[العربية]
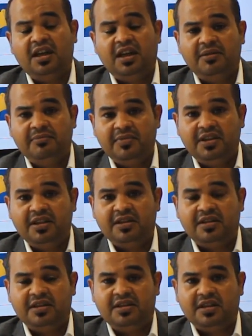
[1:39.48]
أهمية
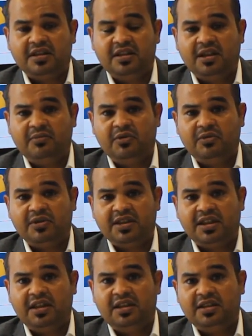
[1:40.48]
استخدام
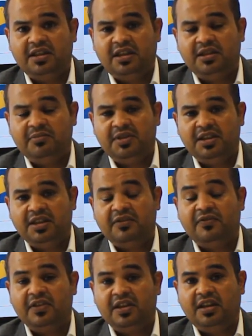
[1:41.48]
الوسائل التعليمية
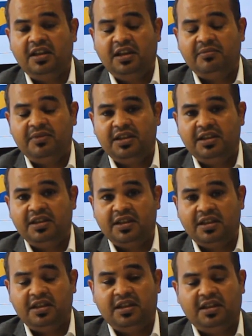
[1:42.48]
في
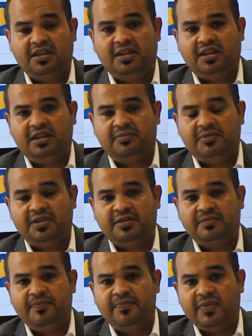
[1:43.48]
العملية التعليمية
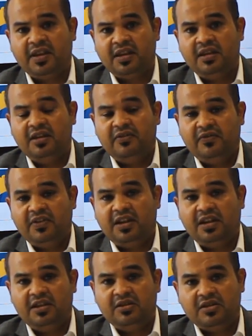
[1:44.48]

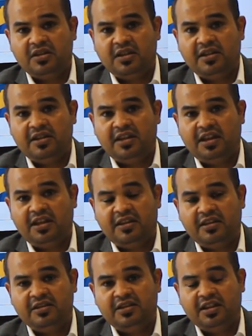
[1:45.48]
في الجزء
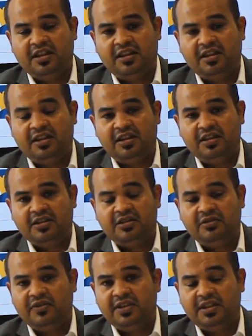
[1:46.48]
الثالث إن شاء الله
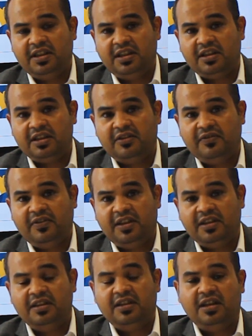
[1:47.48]
سوف نتعرف
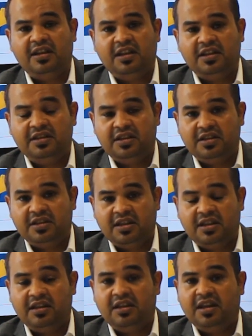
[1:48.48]
عن
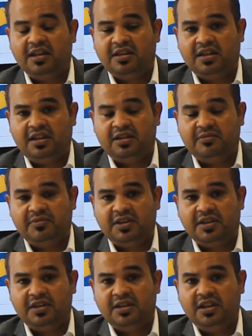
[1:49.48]
الأجهزة
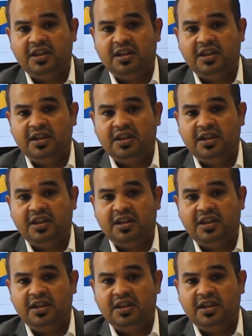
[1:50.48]
التعليمية